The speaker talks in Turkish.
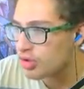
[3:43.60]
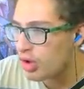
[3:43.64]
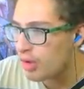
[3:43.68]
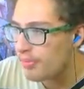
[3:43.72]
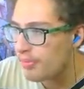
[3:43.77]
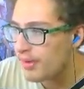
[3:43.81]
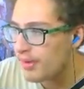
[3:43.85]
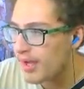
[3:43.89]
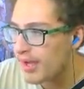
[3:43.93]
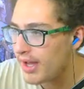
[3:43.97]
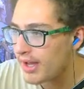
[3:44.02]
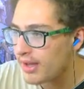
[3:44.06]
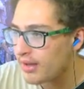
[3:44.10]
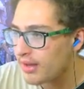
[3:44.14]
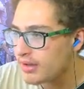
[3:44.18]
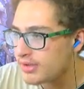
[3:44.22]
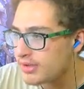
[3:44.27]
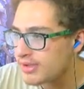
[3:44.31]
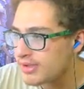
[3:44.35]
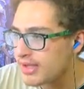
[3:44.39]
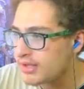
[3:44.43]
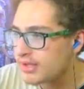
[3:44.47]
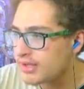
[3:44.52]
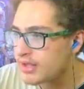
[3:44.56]
köpek?
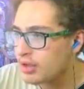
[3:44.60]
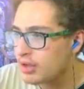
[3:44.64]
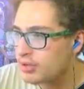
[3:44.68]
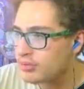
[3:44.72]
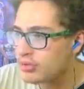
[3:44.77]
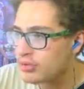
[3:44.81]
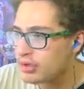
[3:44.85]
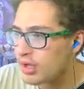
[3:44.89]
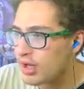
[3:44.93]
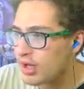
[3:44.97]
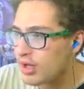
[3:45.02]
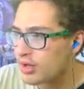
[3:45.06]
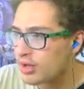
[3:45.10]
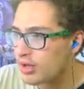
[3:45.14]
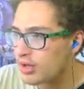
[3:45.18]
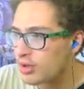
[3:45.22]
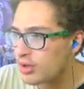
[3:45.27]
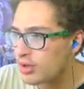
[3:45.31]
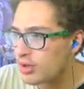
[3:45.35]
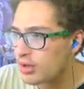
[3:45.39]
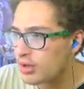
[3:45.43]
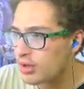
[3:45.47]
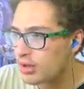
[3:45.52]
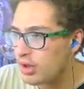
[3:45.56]
Sen niye yumruklarla
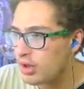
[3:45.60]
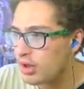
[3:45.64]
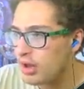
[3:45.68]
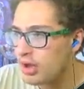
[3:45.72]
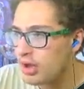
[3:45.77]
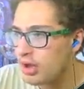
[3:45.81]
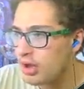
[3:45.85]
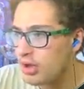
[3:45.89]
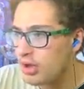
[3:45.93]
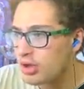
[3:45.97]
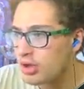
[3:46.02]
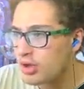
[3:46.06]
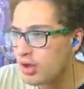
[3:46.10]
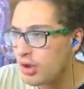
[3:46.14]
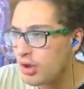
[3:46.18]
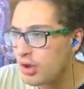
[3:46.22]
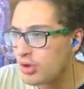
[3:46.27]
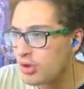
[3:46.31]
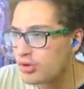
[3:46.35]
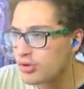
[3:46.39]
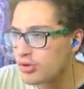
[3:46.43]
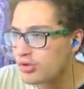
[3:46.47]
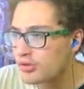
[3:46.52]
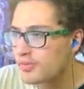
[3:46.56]
doluyorsun?
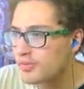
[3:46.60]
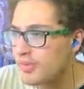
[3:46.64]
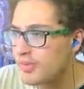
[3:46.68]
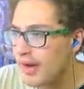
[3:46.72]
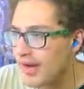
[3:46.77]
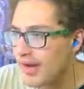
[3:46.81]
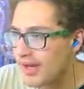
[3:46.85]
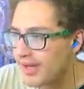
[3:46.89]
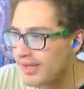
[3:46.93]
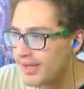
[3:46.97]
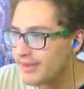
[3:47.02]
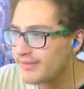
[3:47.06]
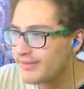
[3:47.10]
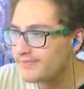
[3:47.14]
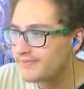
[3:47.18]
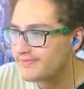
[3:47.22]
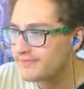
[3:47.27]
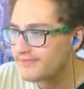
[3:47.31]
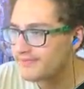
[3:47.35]
Gördünüz bakın.